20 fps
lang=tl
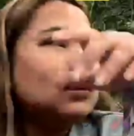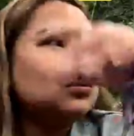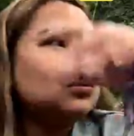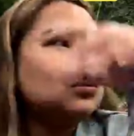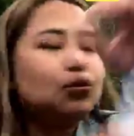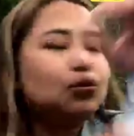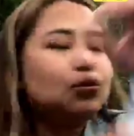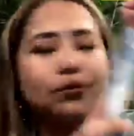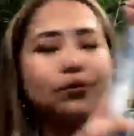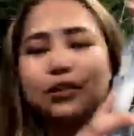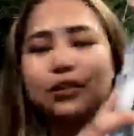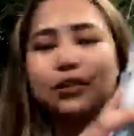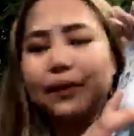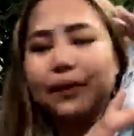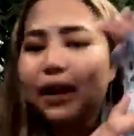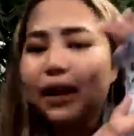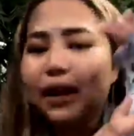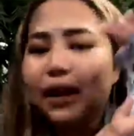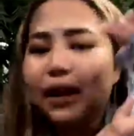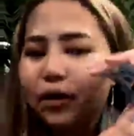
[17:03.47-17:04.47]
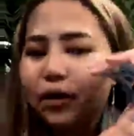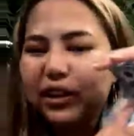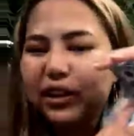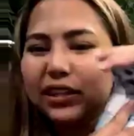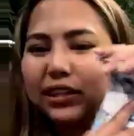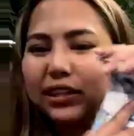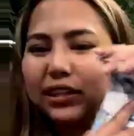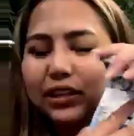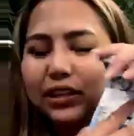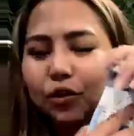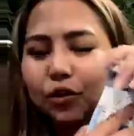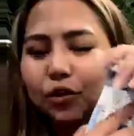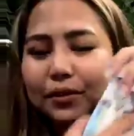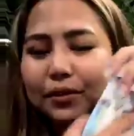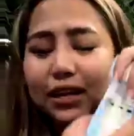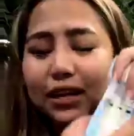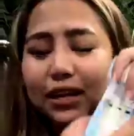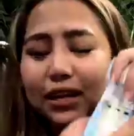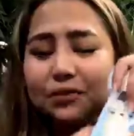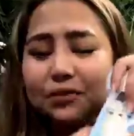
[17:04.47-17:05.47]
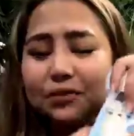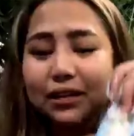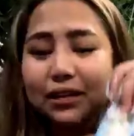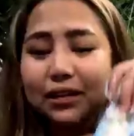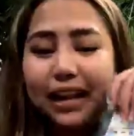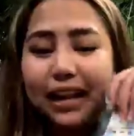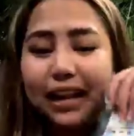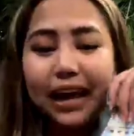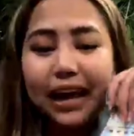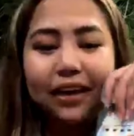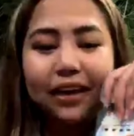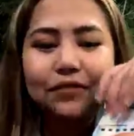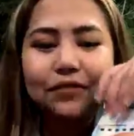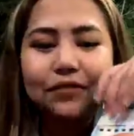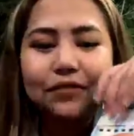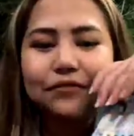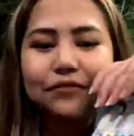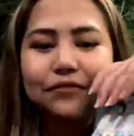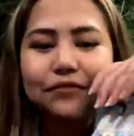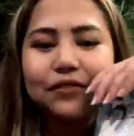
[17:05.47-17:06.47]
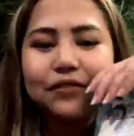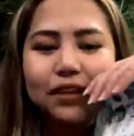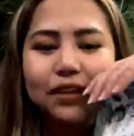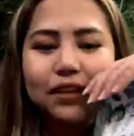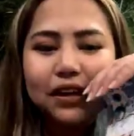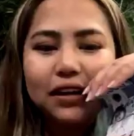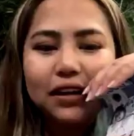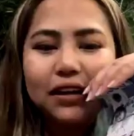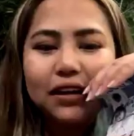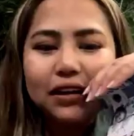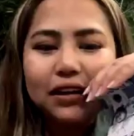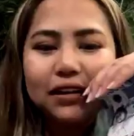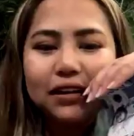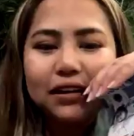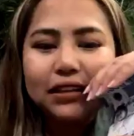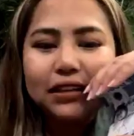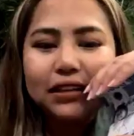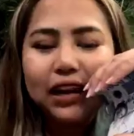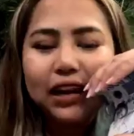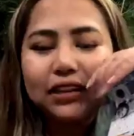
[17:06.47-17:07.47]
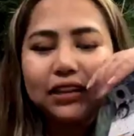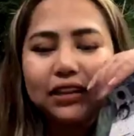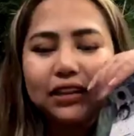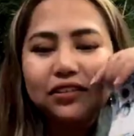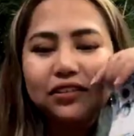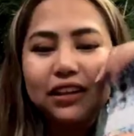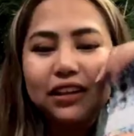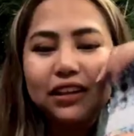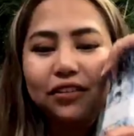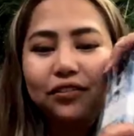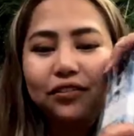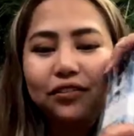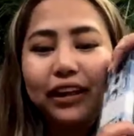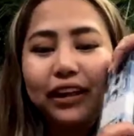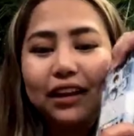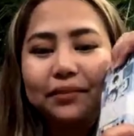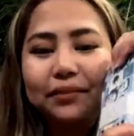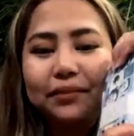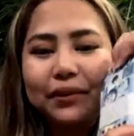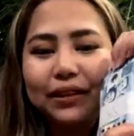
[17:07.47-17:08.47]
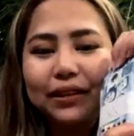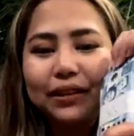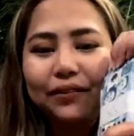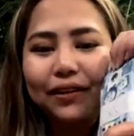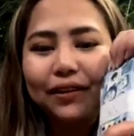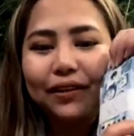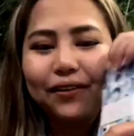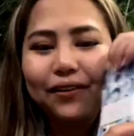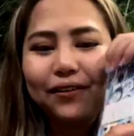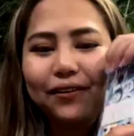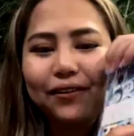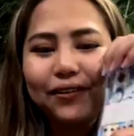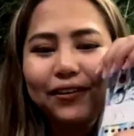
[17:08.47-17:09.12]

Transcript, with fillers: two months pa lang ako and hindi ako madalas mag-live. Tinatanong nila kung kailan pa daw ako.